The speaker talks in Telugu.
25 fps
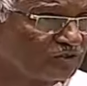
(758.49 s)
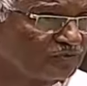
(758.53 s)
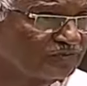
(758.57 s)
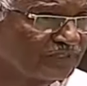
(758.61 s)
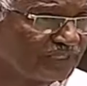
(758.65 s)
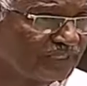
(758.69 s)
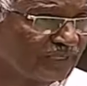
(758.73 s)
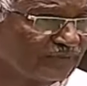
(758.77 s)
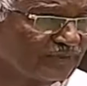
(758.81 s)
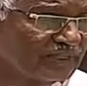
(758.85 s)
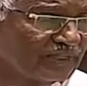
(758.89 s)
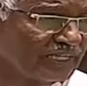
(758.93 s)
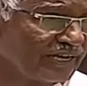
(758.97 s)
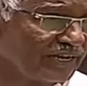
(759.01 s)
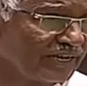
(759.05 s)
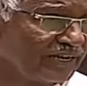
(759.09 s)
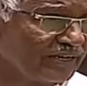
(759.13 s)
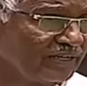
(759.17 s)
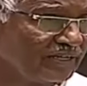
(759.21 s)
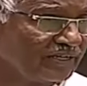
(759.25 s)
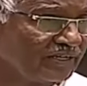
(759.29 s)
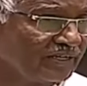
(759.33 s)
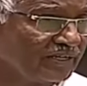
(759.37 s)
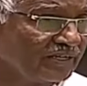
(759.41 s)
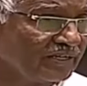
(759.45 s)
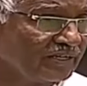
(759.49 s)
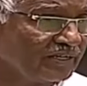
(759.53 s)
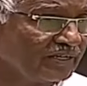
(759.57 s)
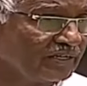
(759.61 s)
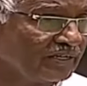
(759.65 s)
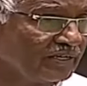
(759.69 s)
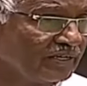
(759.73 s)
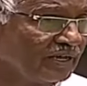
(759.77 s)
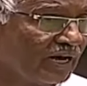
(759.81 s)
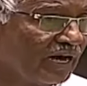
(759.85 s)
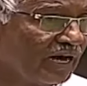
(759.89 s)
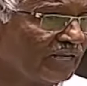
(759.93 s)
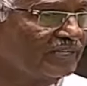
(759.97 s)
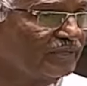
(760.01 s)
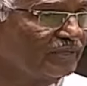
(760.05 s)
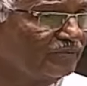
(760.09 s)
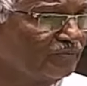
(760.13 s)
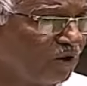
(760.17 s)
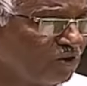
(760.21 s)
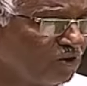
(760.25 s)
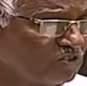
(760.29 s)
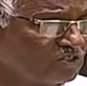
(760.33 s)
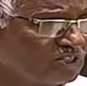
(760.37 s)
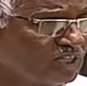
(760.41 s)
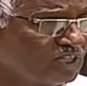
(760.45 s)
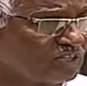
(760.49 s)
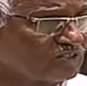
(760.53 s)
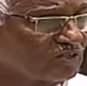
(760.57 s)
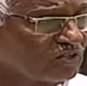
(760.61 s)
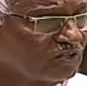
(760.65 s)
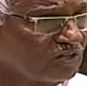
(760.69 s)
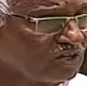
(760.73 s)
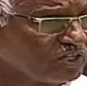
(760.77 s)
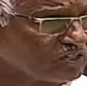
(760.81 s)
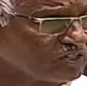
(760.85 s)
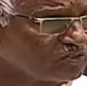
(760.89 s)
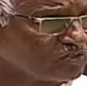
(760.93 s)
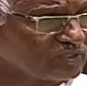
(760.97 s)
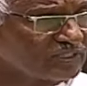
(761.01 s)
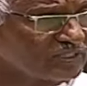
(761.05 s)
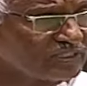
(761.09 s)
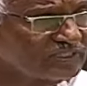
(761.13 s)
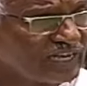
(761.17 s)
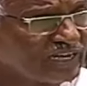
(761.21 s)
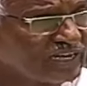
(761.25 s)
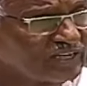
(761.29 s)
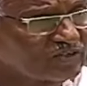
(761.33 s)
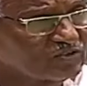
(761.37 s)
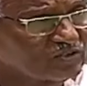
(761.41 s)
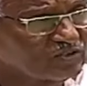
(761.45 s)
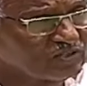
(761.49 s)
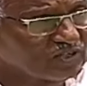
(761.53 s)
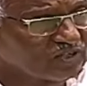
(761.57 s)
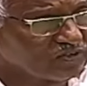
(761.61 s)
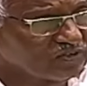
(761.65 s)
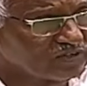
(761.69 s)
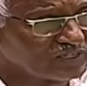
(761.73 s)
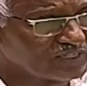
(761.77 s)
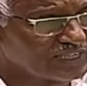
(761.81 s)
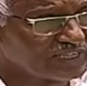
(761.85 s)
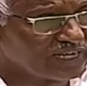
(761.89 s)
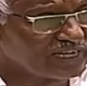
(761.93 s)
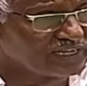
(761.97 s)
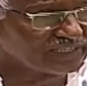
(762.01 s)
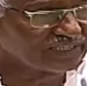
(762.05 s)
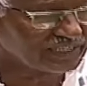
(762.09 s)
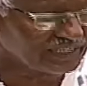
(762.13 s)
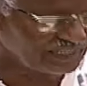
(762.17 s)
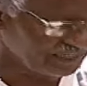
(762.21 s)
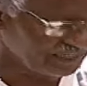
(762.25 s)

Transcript: చెప్తే అది భవిష్యత్తులో ఇటువంటి జరగకుండా ఉండటానికి